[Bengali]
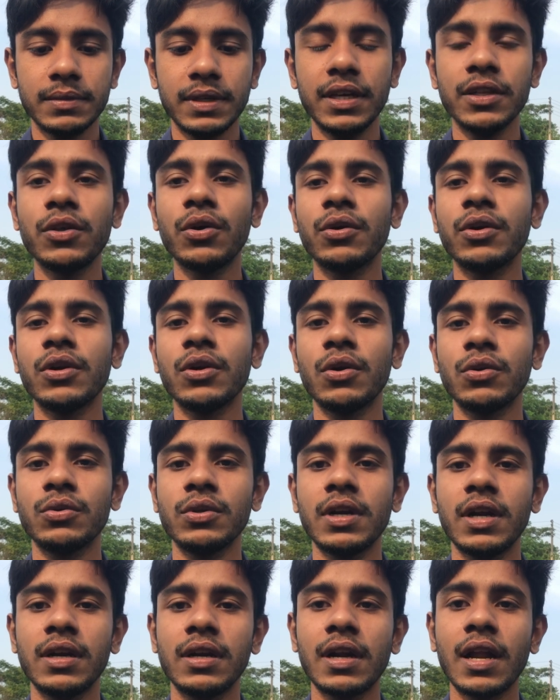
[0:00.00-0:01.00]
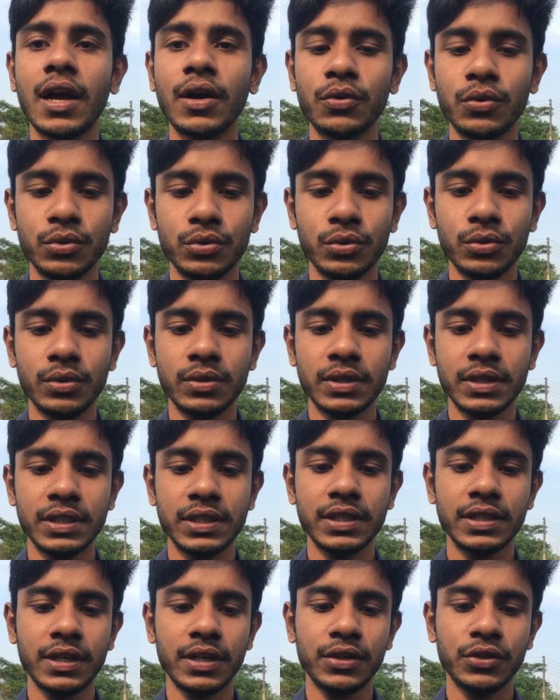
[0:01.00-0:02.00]
এ ধরনের ঘটনা না ঘটুক
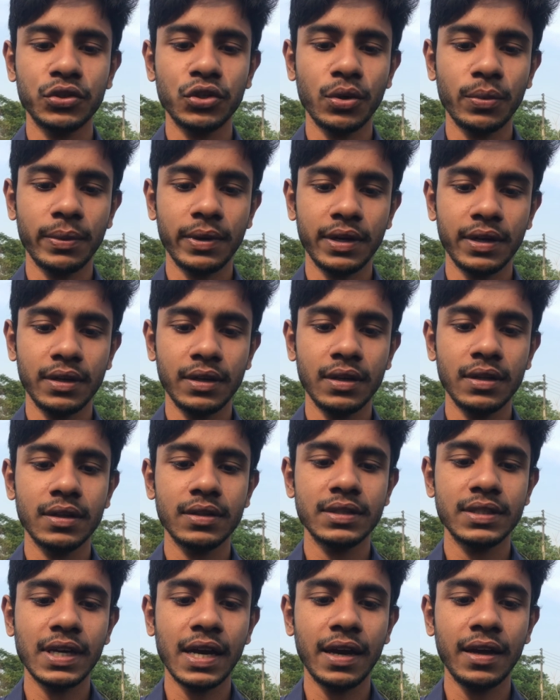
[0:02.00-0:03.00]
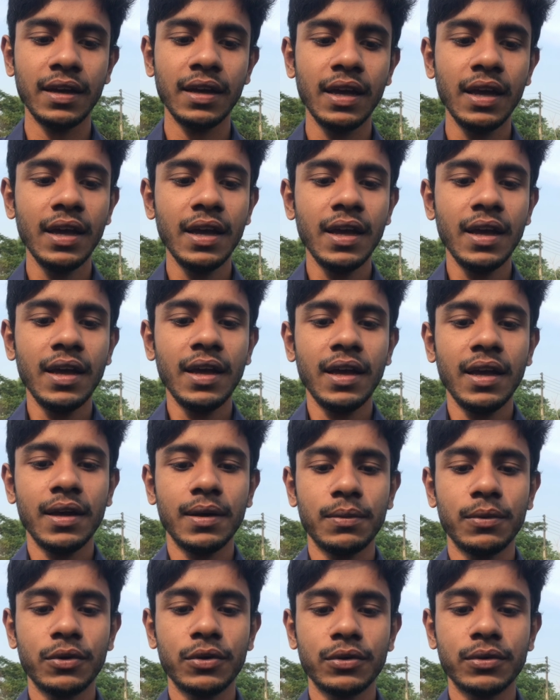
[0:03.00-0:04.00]
সেটাই সবাই চায়
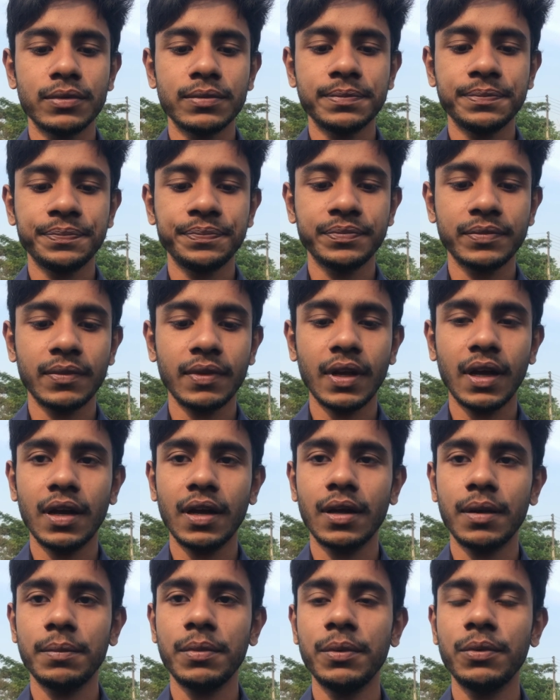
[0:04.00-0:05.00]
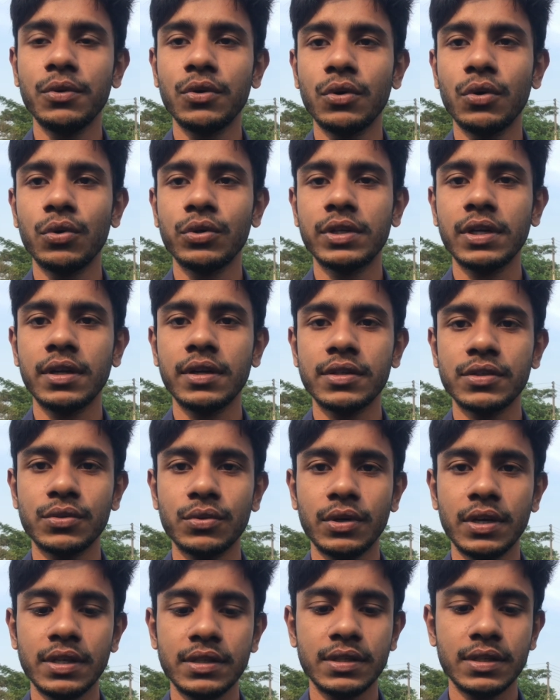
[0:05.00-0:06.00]
এবং বিভিন্ন হোটেল
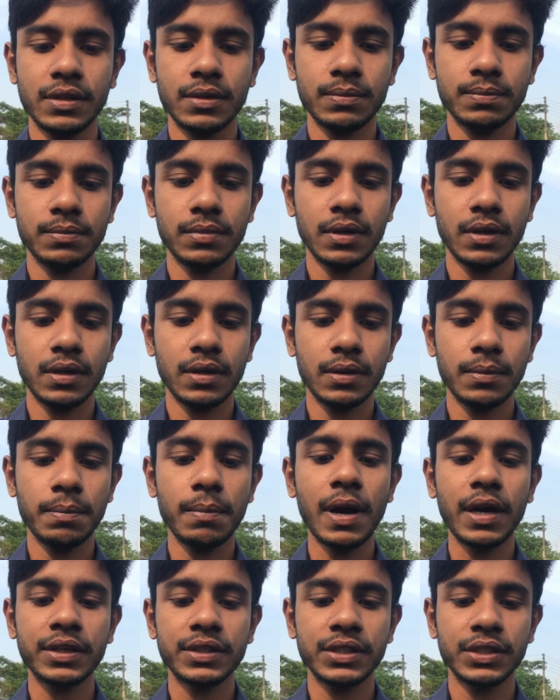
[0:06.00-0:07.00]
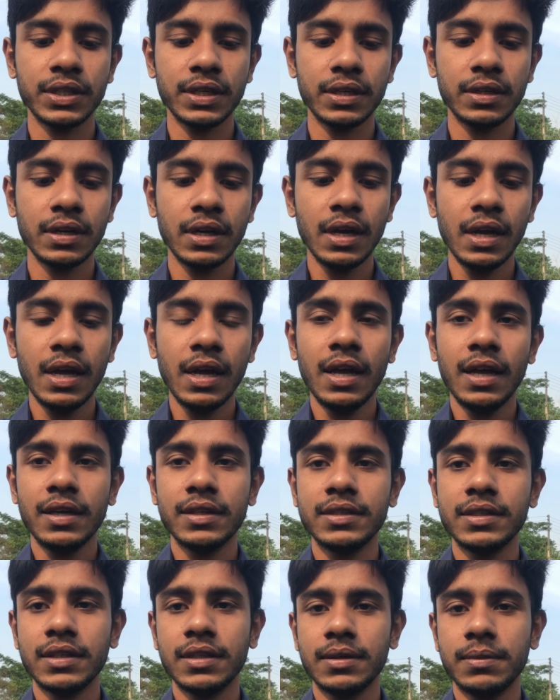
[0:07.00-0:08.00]
রেস্তোরাঁয় যে মাংসের
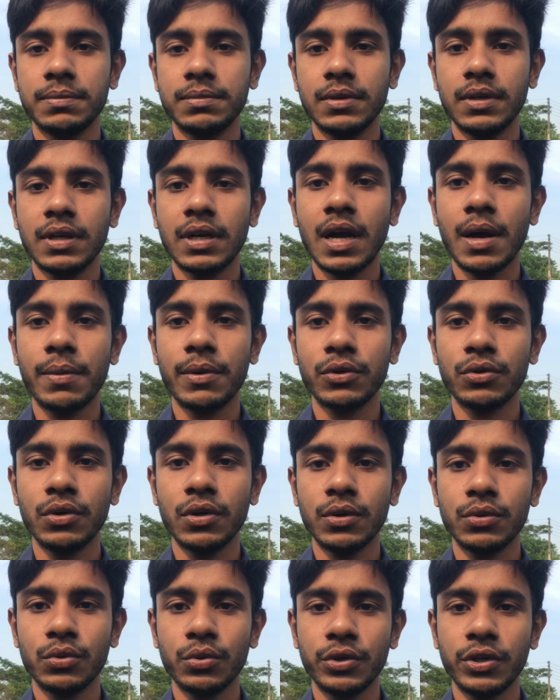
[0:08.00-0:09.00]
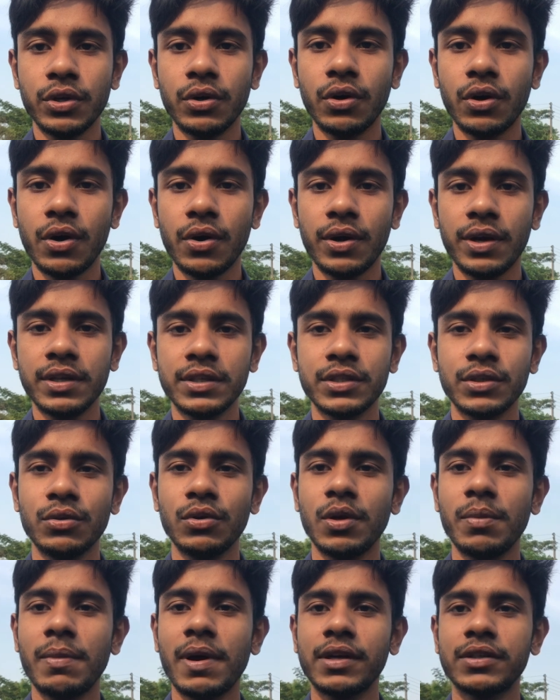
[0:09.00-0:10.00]
যে খাবারগুলো তৈরি করা হয়
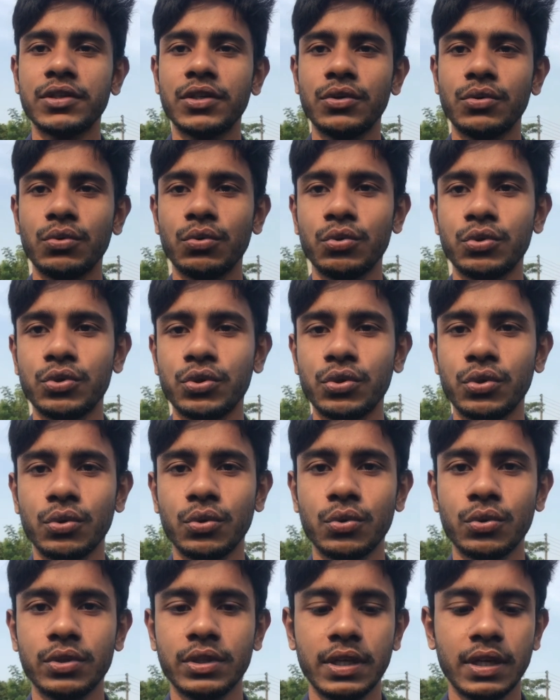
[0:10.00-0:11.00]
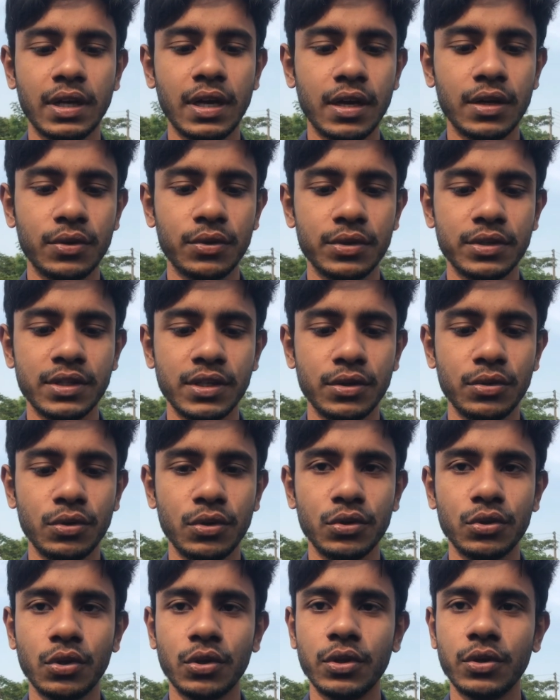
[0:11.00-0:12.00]
সেগুলোর মাংসের উৎস থেকে আনা হচ্ছে
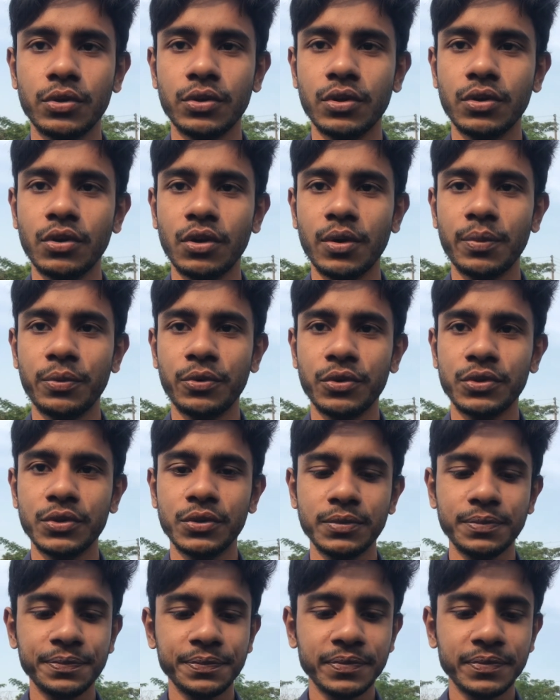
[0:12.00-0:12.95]
এগুলো তদারকি করা প্রয়োজন